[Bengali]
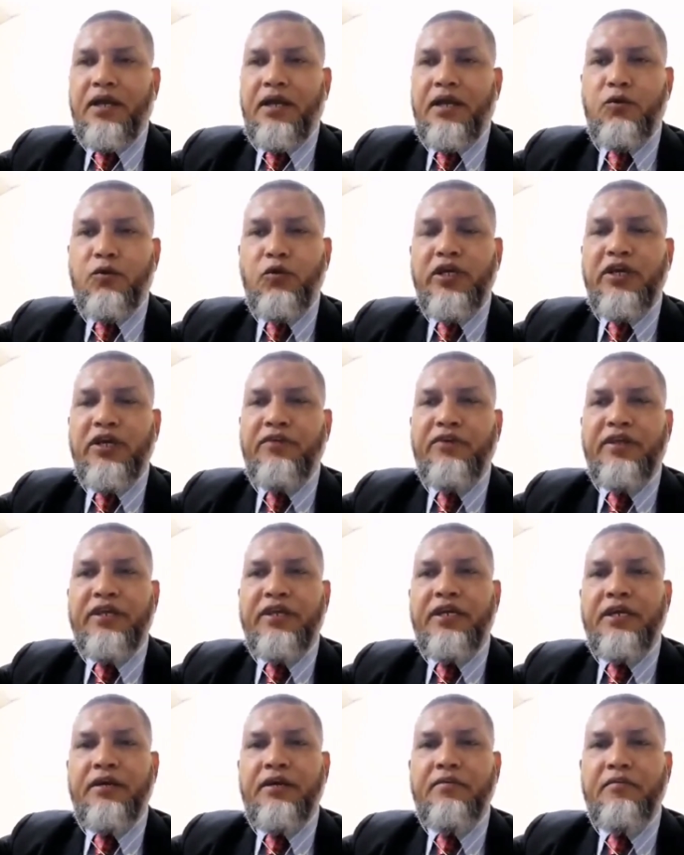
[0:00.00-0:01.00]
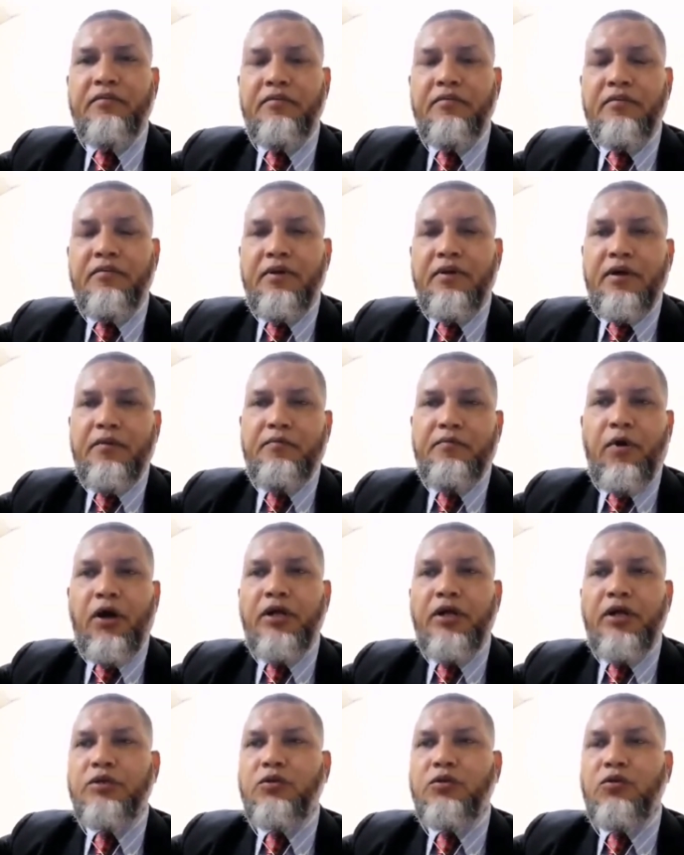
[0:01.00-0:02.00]
ঘুরিয়ে ফিরিয়ে
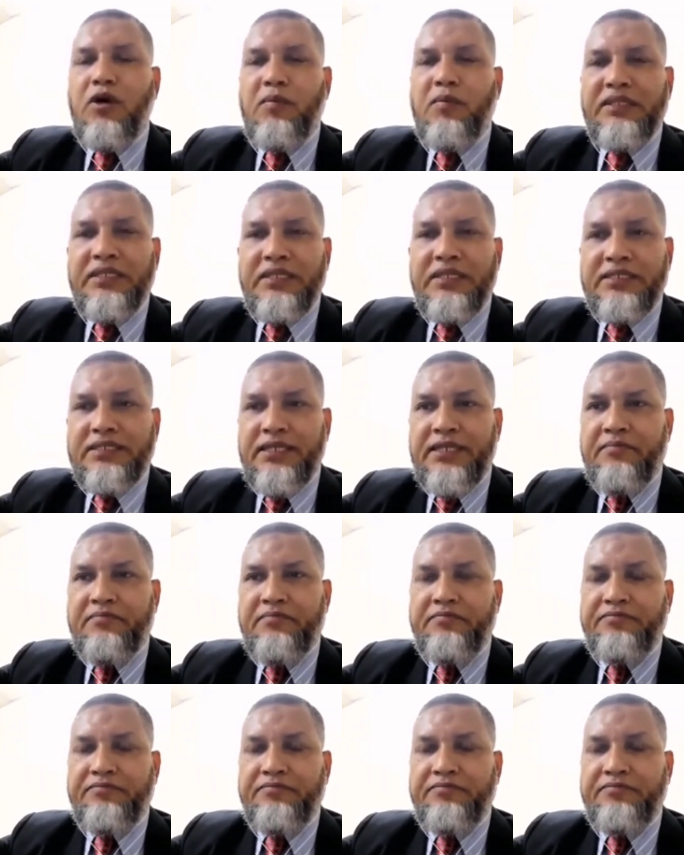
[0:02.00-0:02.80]
পয়েন্টগুলো আমাদের সেম